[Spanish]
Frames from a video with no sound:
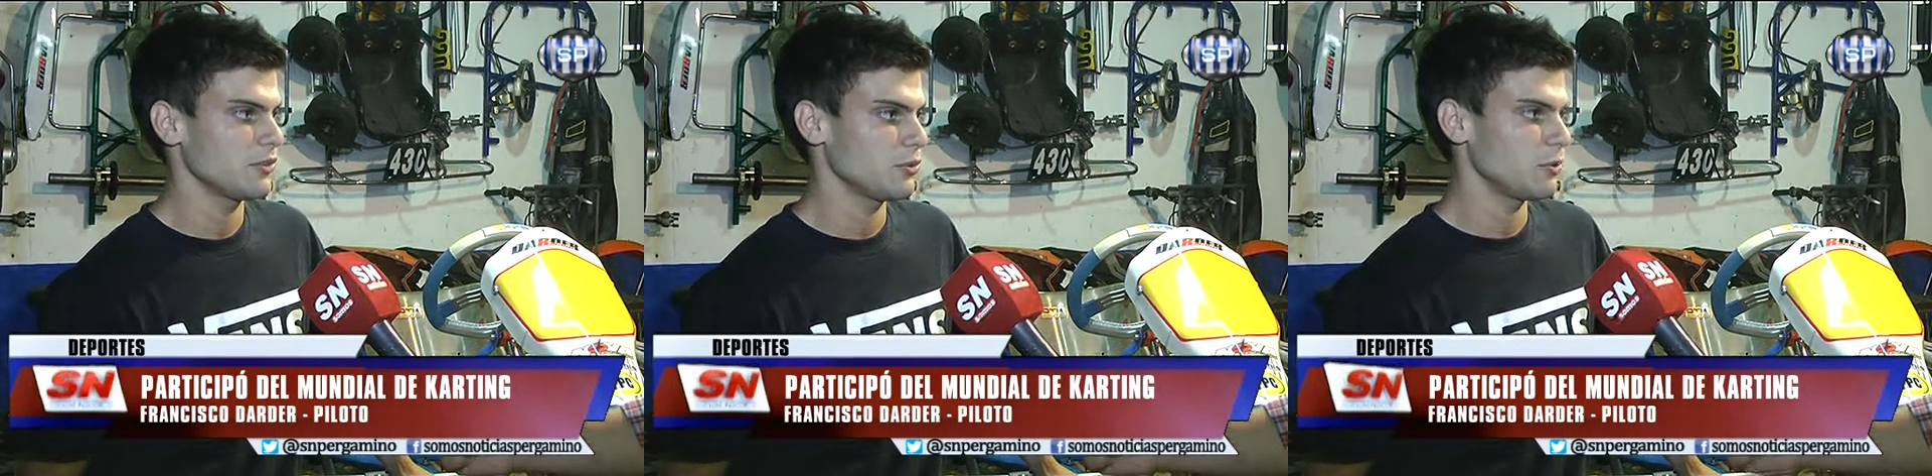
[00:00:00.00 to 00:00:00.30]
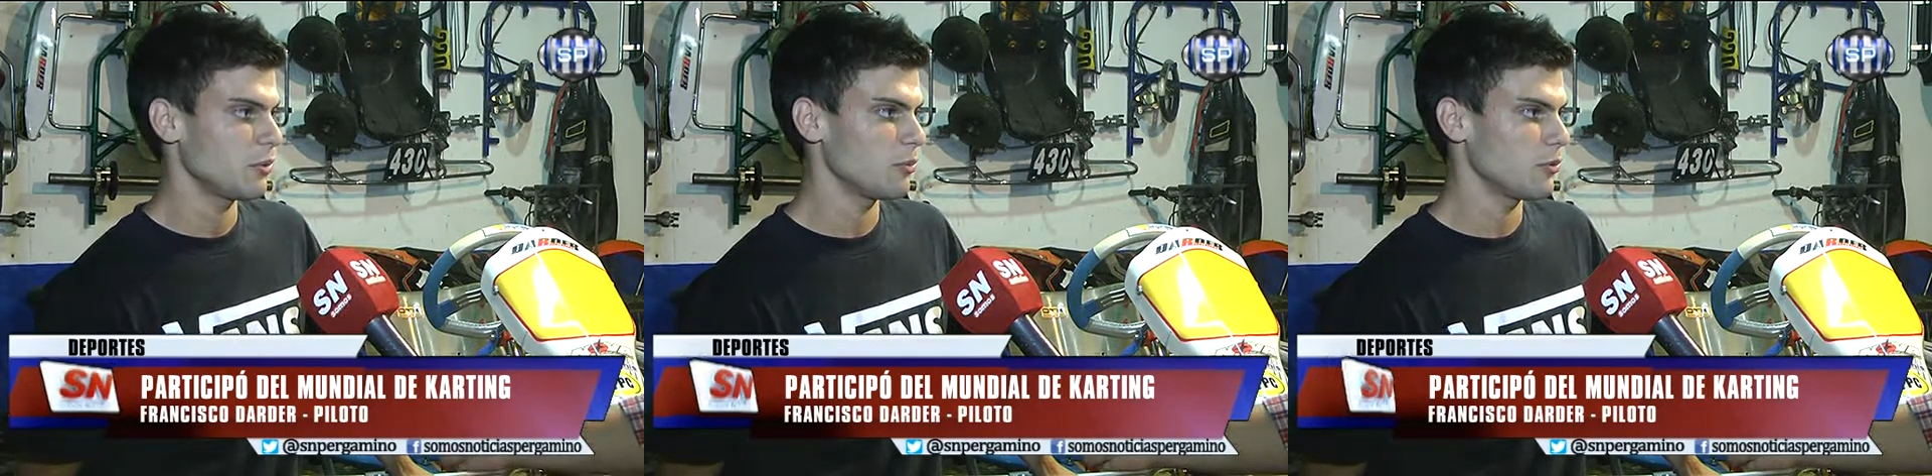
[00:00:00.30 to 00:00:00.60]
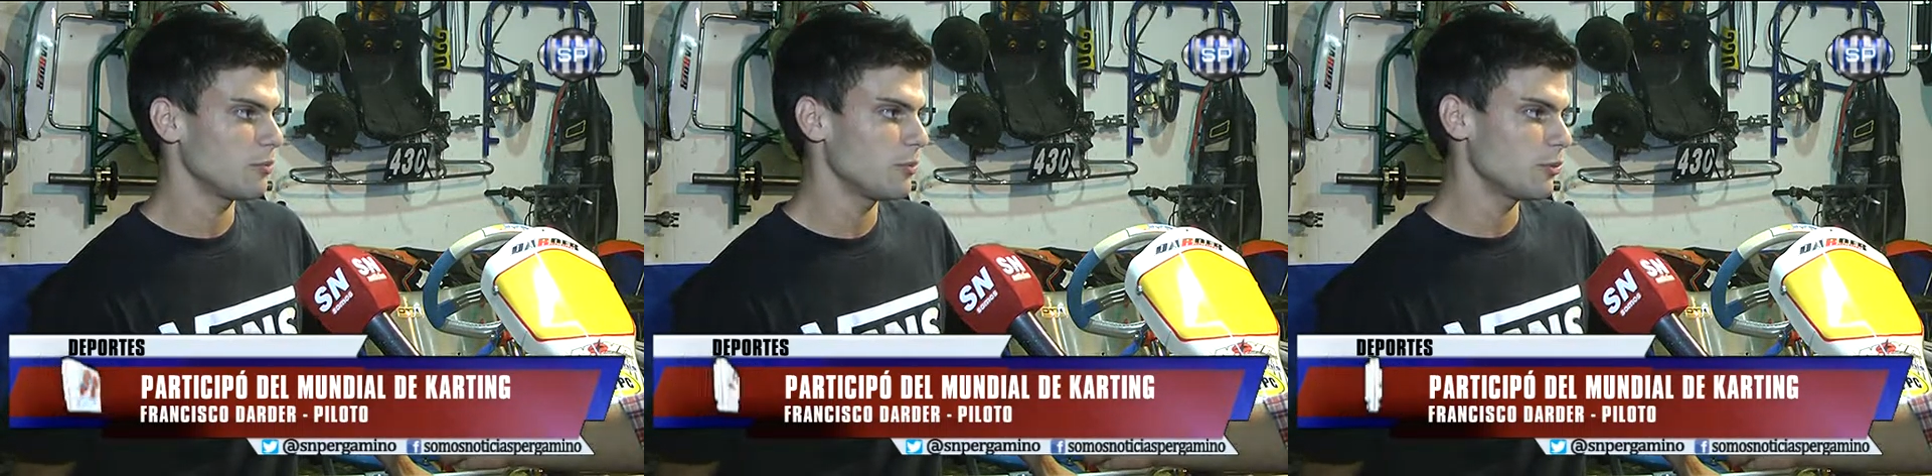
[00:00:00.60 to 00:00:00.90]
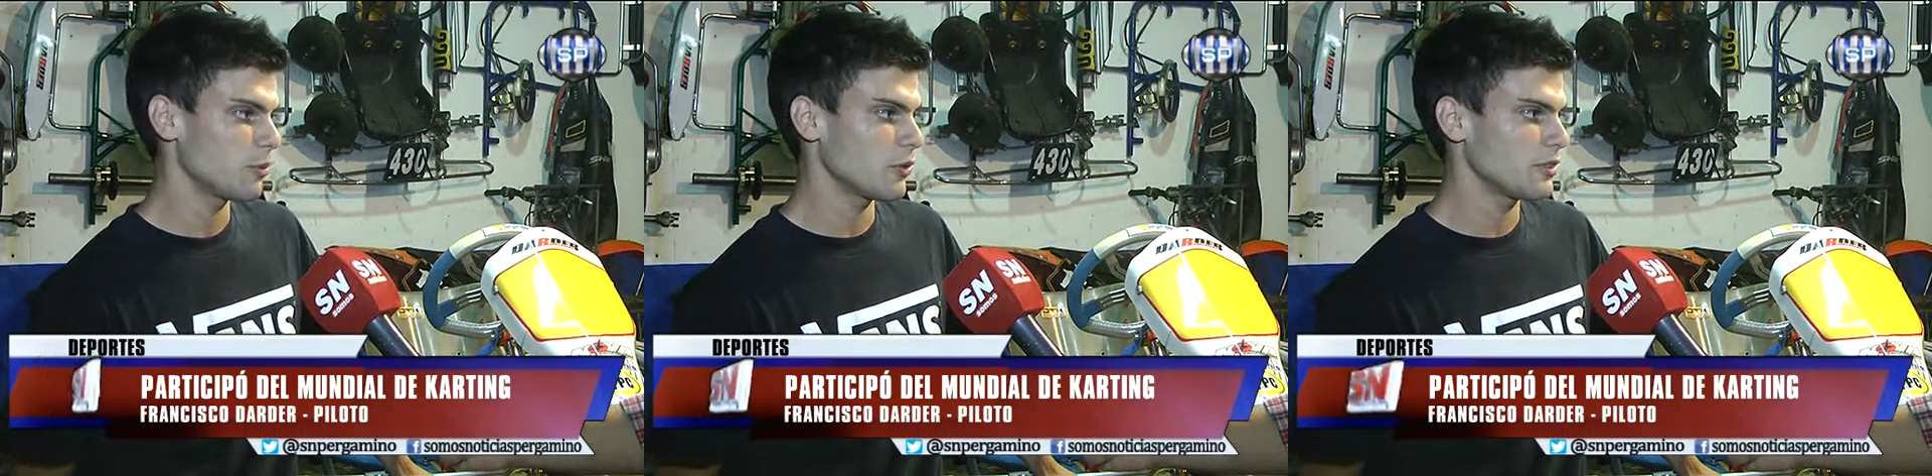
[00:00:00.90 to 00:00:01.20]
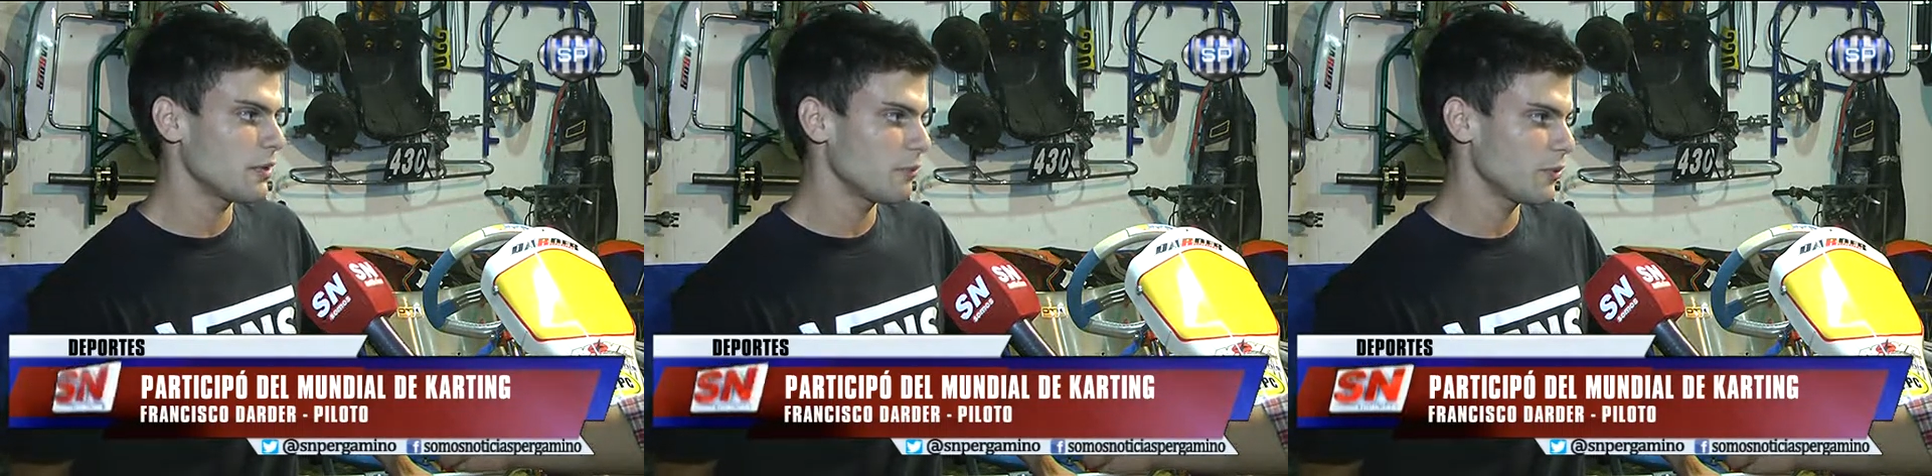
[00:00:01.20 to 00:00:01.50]
tuvimos muy, muy poco
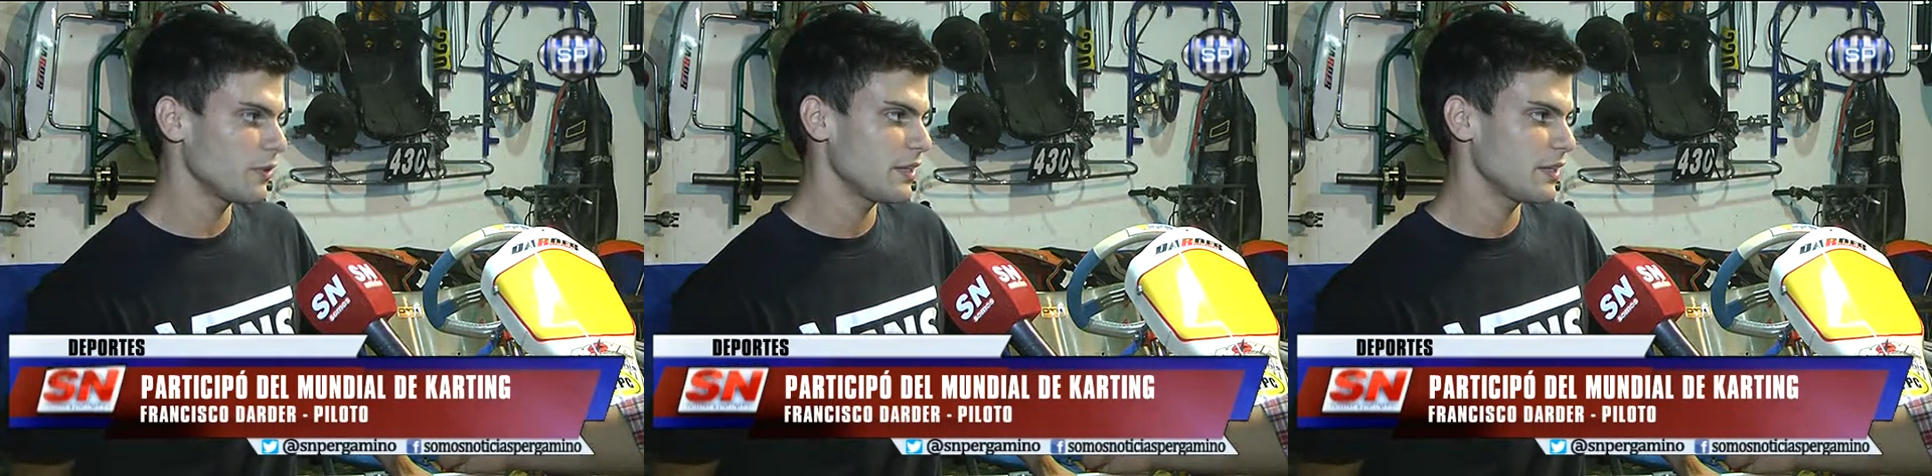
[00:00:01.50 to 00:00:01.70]
tiempo